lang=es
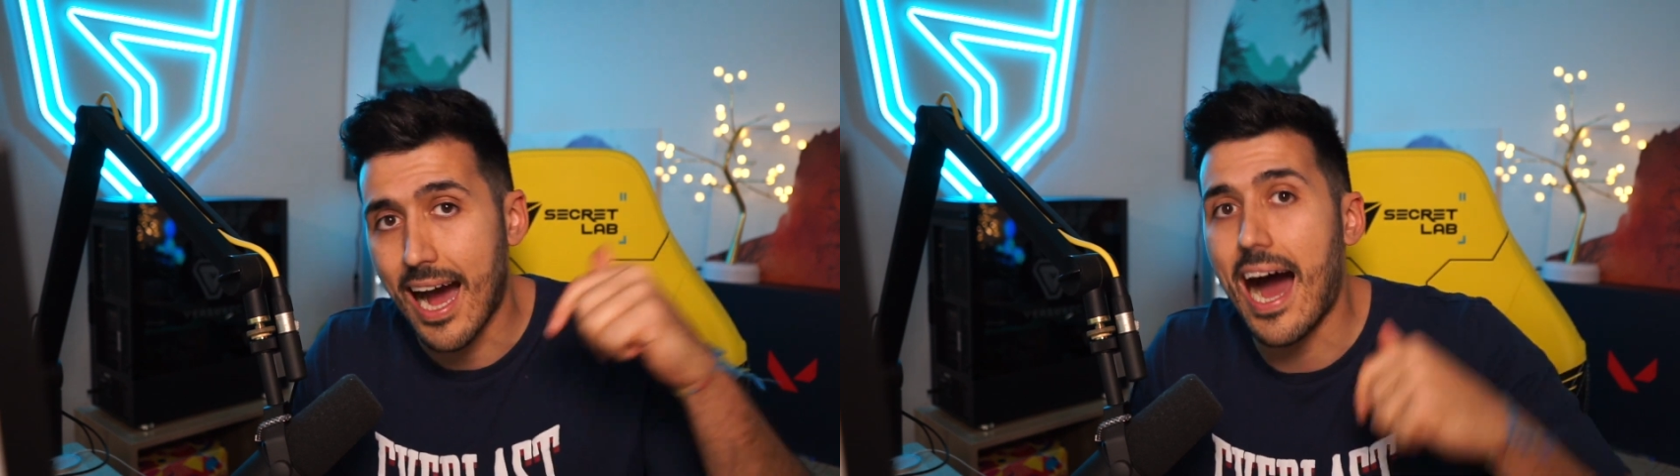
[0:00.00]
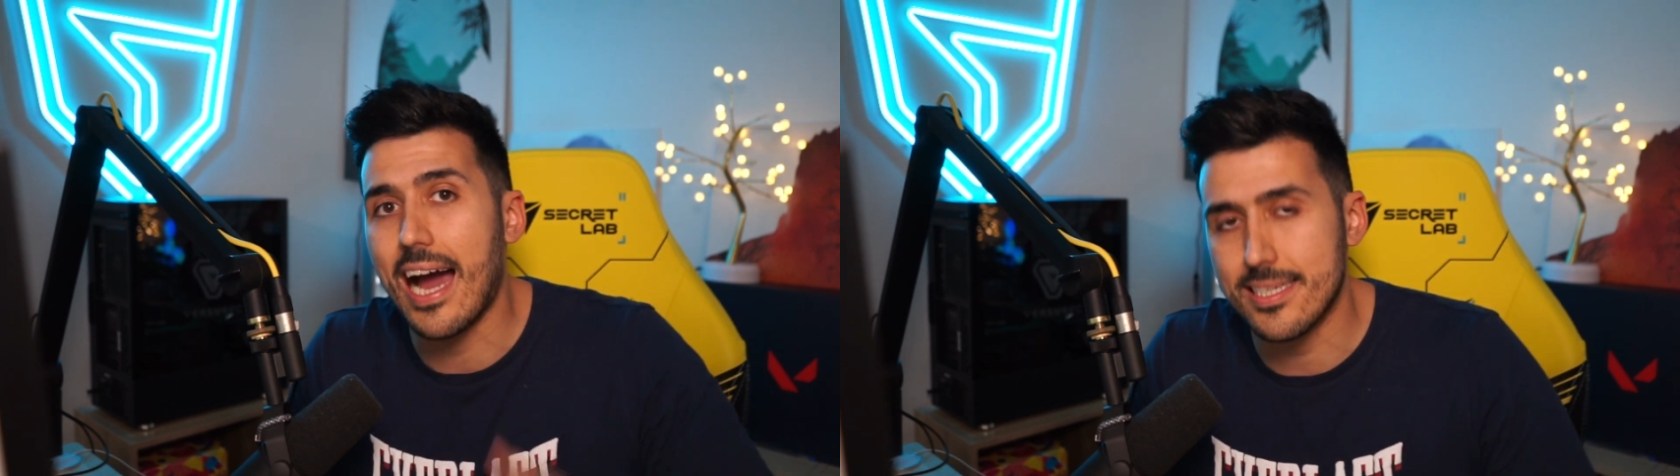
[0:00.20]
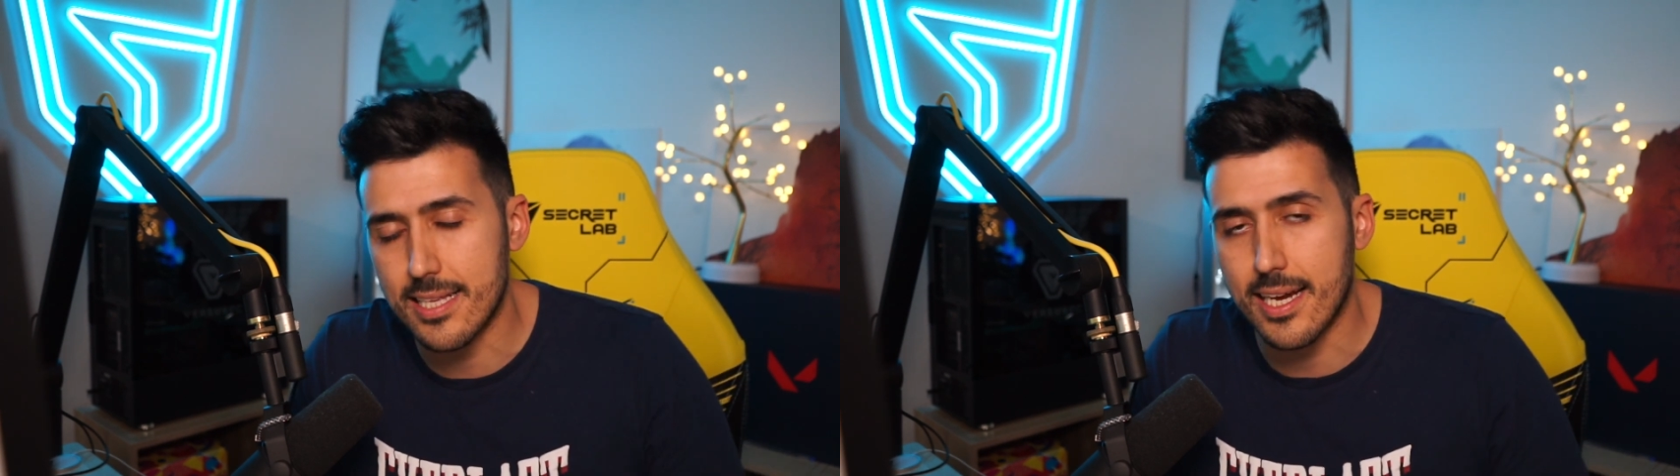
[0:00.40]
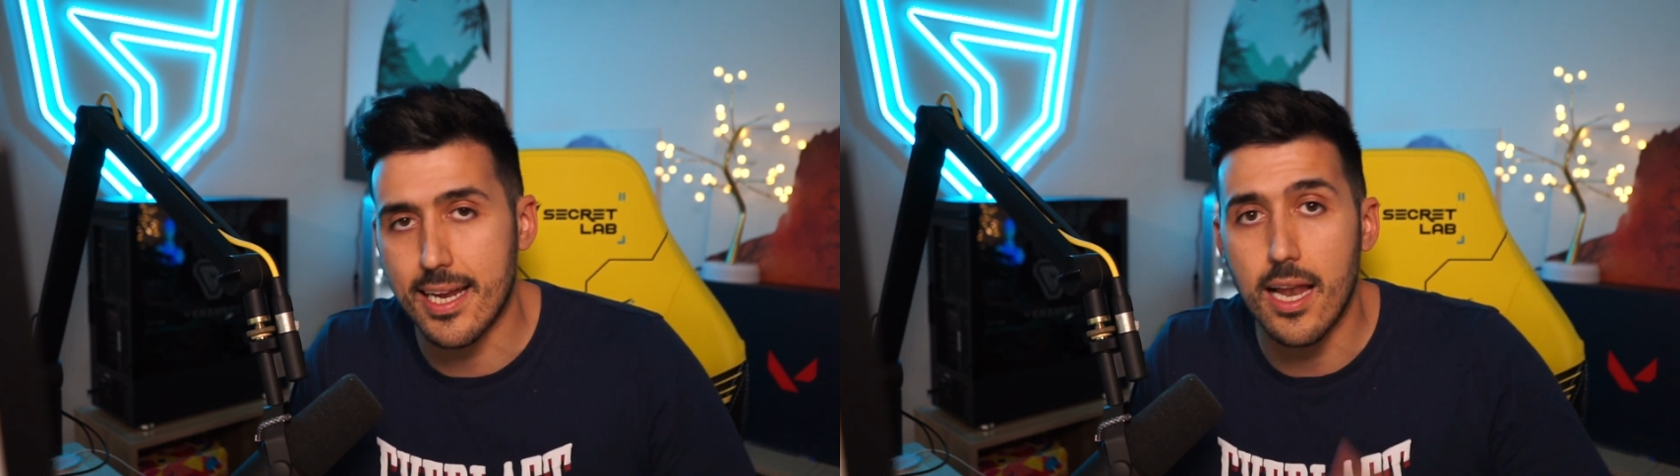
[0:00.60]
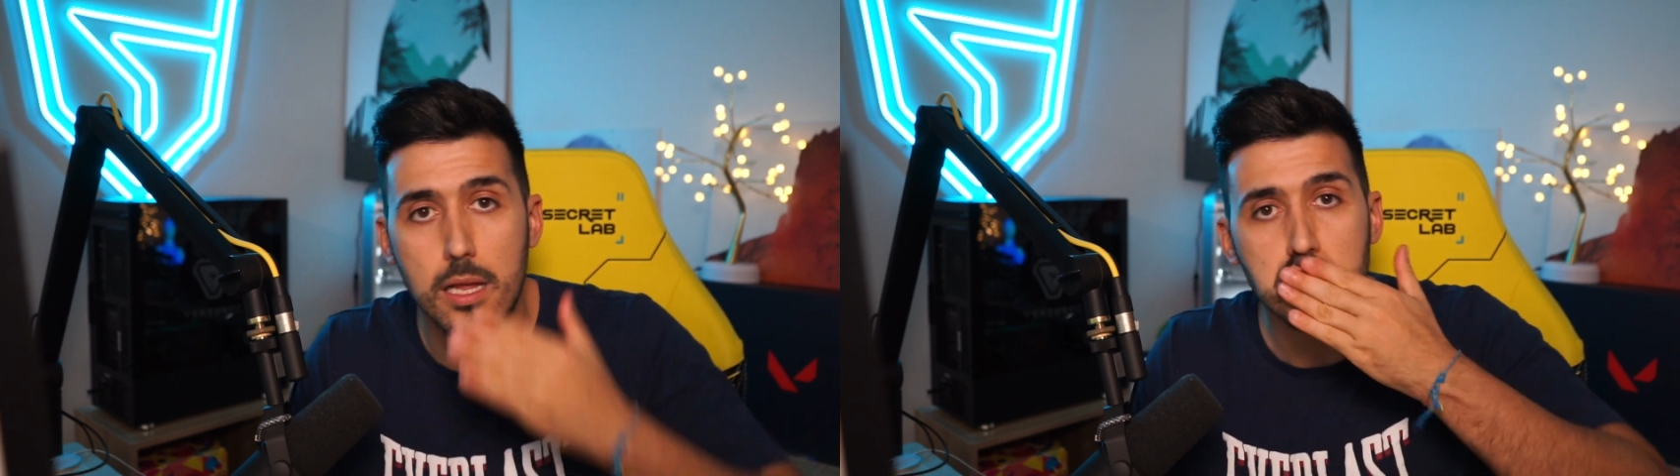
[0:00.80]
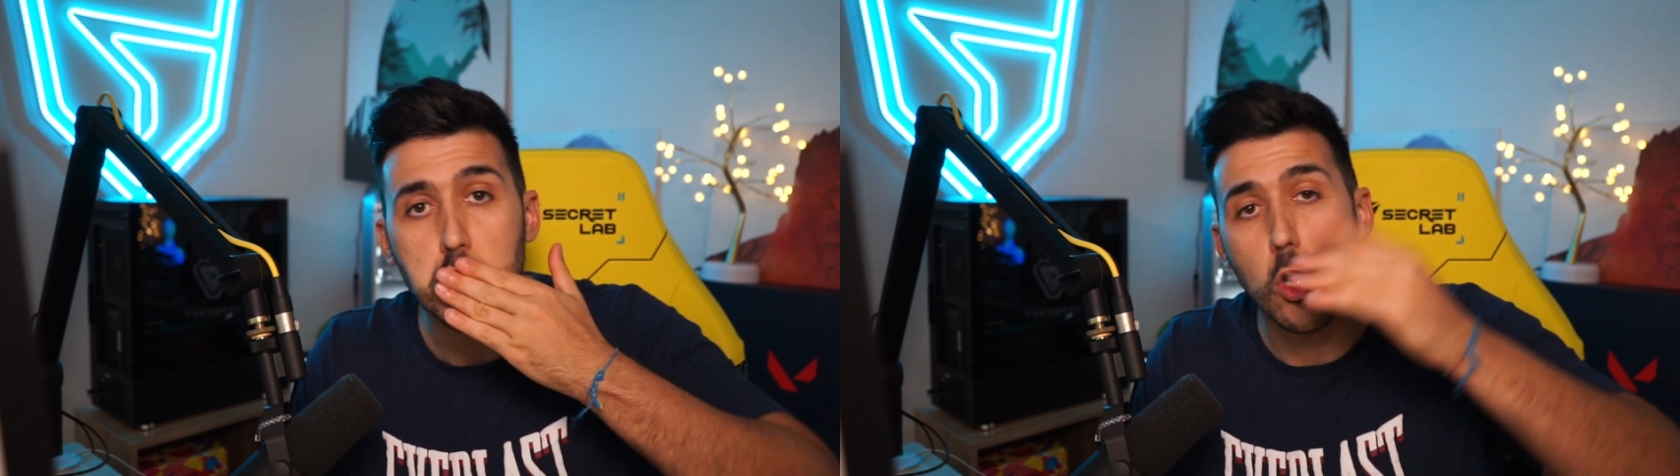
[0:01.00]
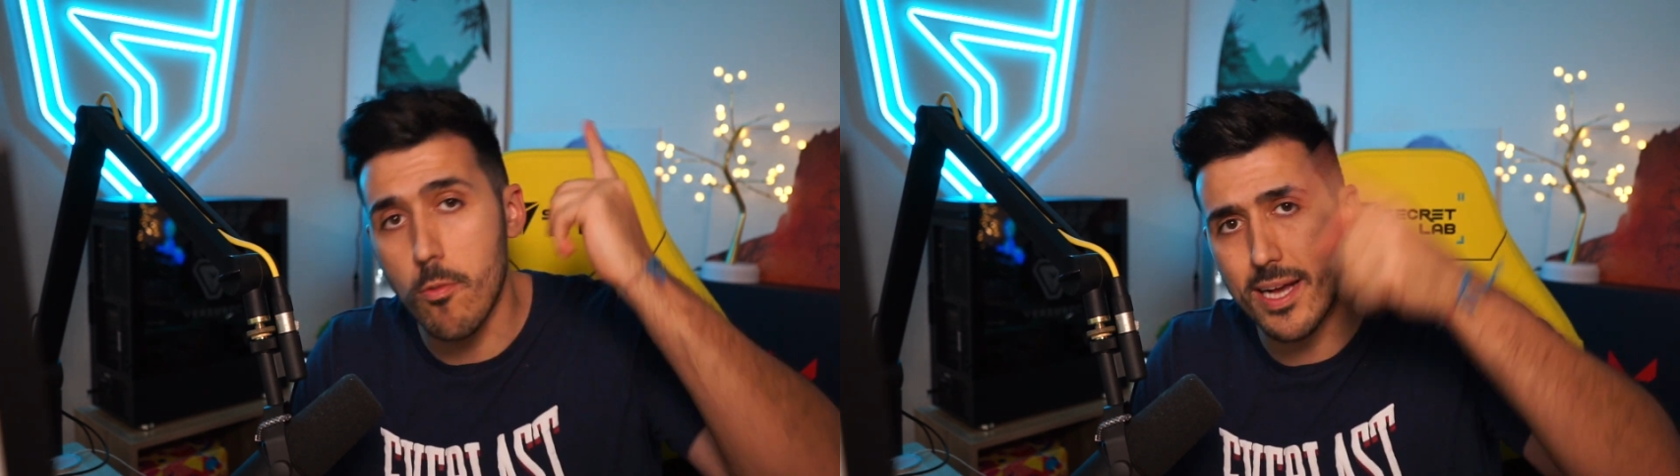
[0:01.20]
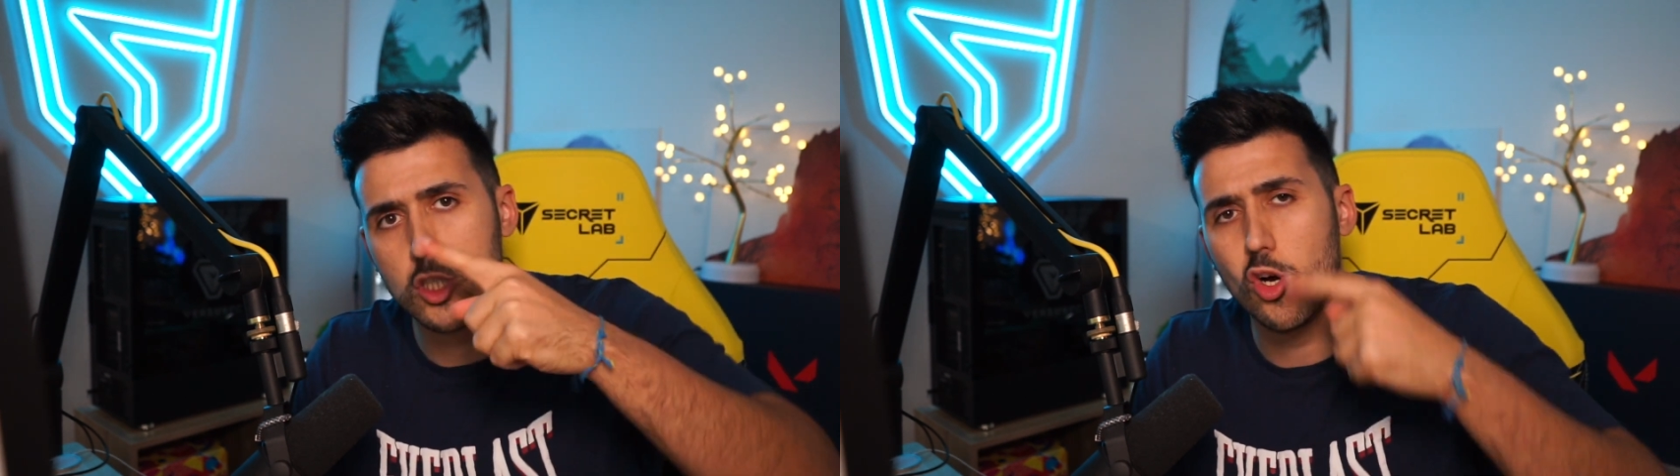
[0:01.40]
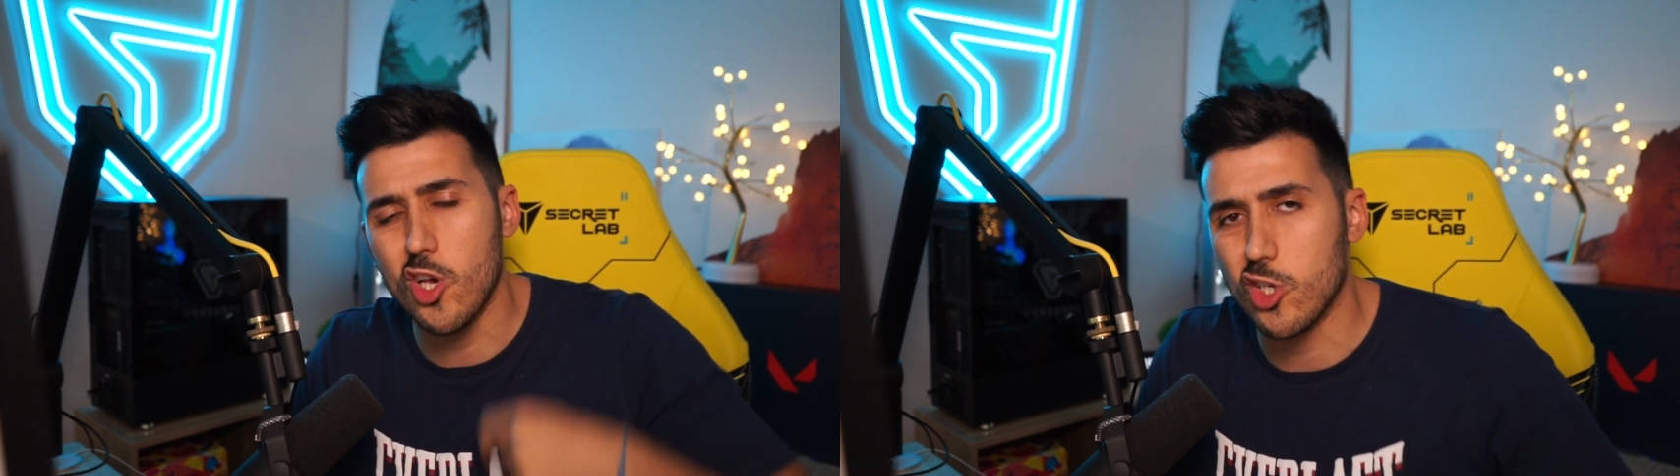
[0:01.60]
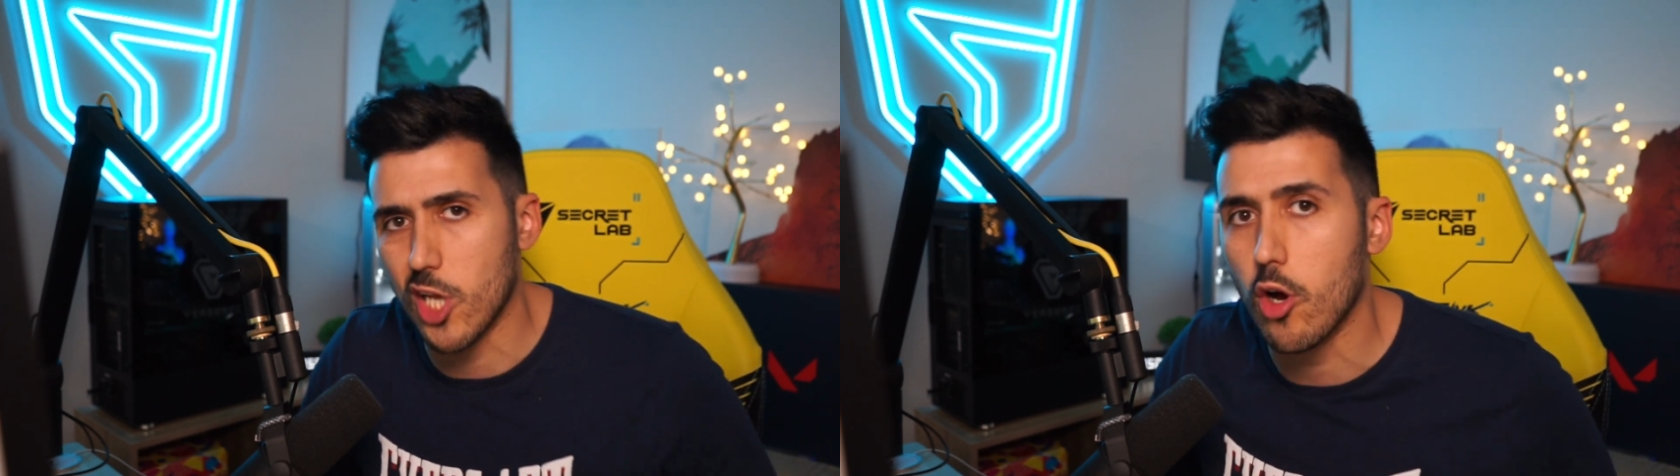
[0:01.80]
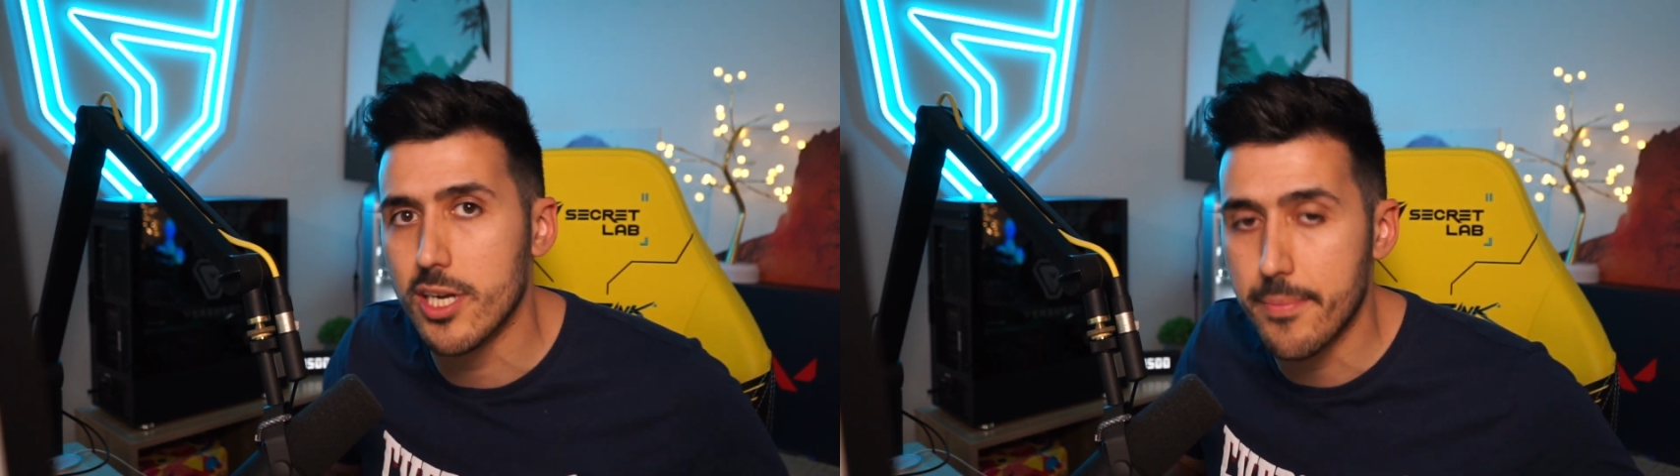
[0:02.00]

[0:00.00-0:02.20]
a este canal. Un beso y os dejo con el